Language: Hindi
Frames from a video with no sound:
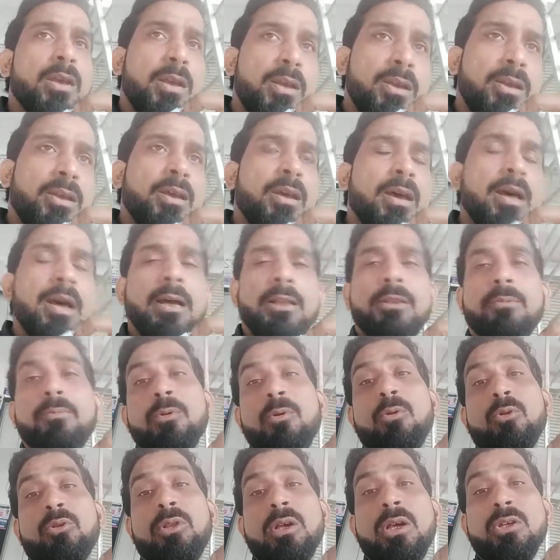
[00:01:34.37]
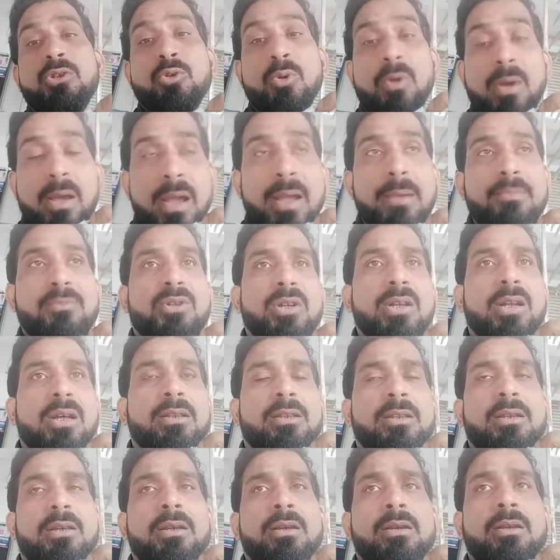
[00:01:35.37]
इनके हाथ में होता है जो ऐप
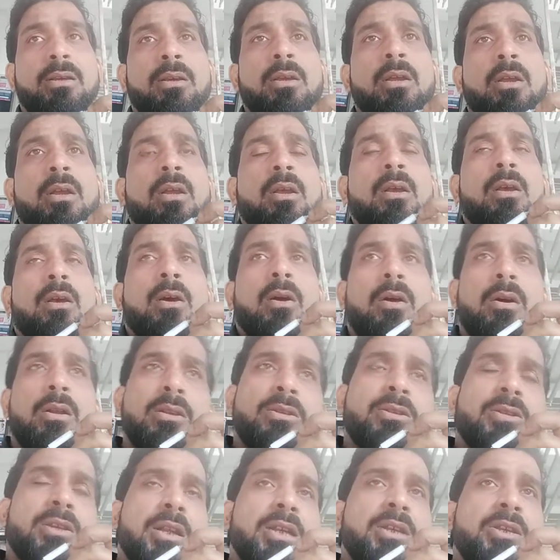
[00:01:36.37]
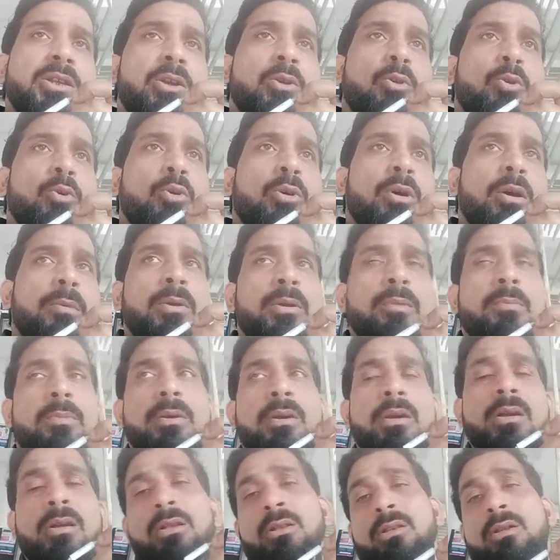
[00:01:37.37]
चलाते हैं और इस तरह ये लोग अभी भी
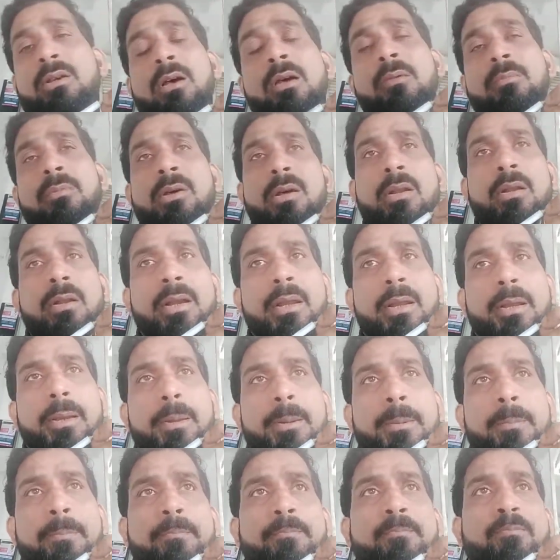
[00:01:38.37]
गलत काम कर रहे हैं